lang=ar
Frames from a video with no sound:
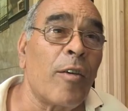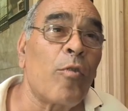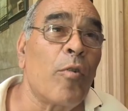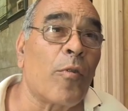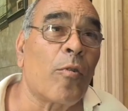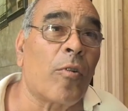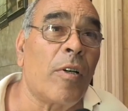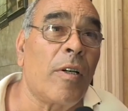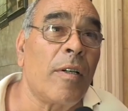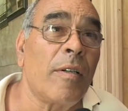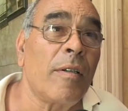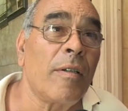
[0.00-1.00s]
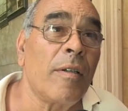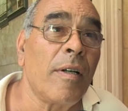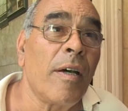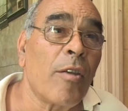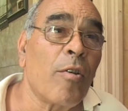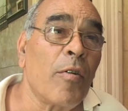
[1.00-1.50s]
يتنوفقوا الكل
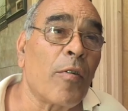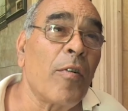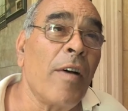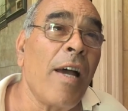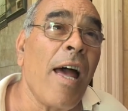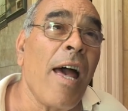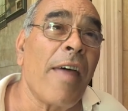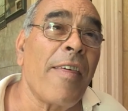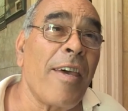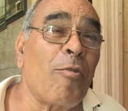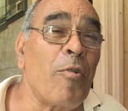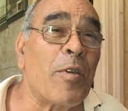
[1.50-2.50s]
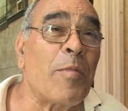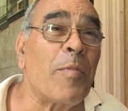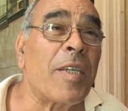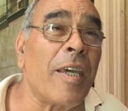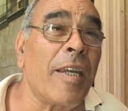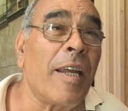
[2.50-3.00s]
تنوخ هذه تونس
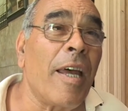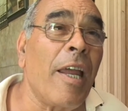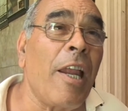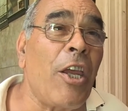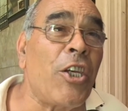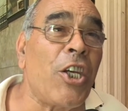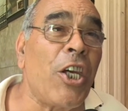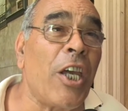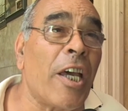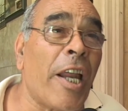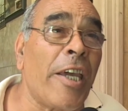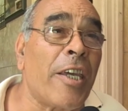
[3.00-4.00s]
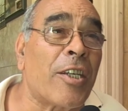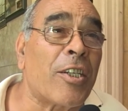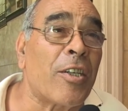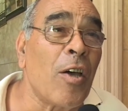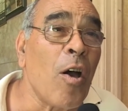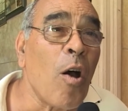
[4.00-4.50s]
مسكينه اللي يجي
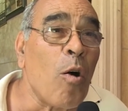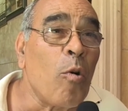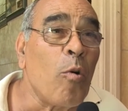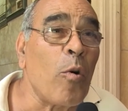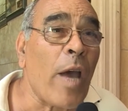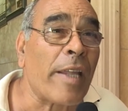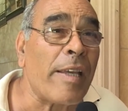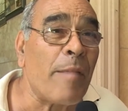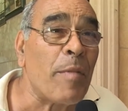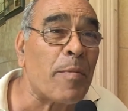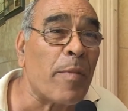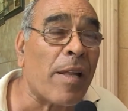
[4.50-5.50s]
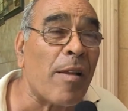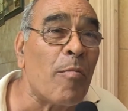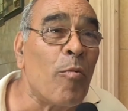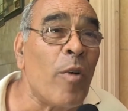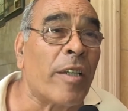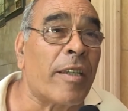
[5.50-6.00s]
يريش ويعطي المصبت
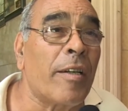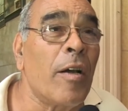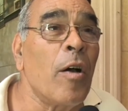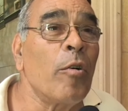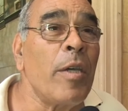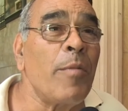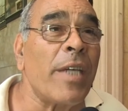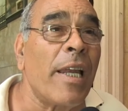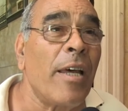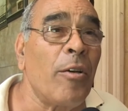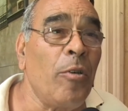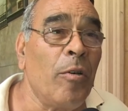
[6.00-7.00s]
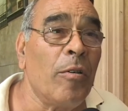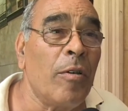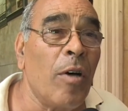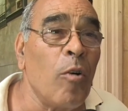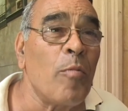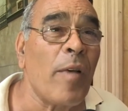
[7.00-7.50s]
للمواطن ويمشي على روحه
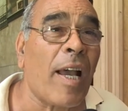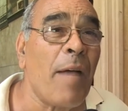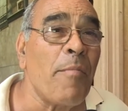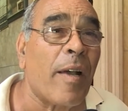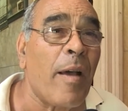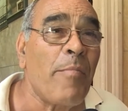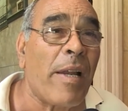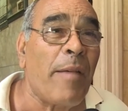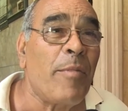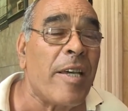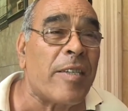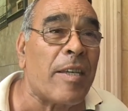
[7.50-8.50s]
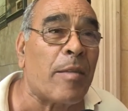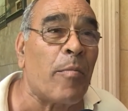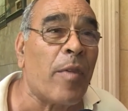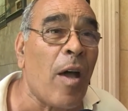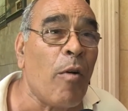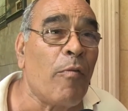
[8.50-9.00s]
وما يخمم يخمم على الامتيازات
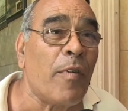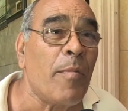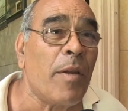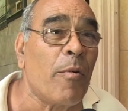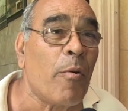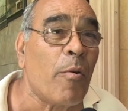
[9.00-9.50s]
نتاعو فهمني